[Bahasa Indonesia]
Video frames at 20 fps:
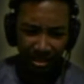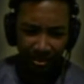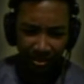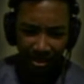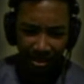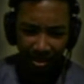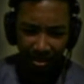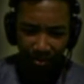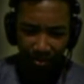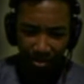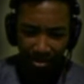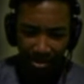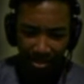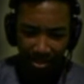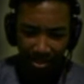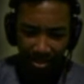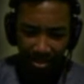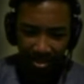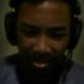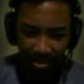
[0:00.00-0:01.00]
lo kira
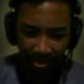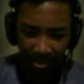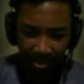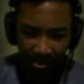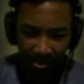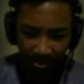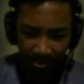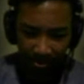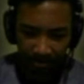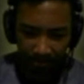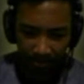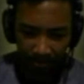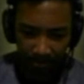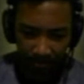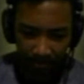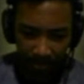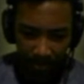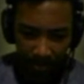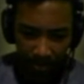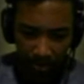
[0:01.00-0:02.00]
bisa
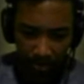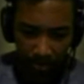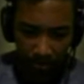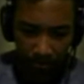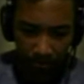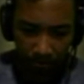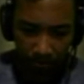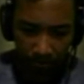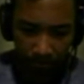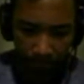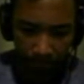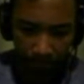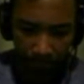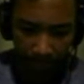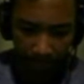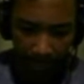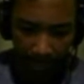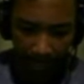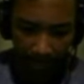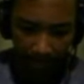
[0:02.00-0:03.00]
um,
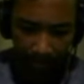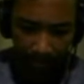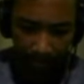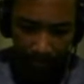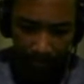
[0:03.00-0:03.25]
cat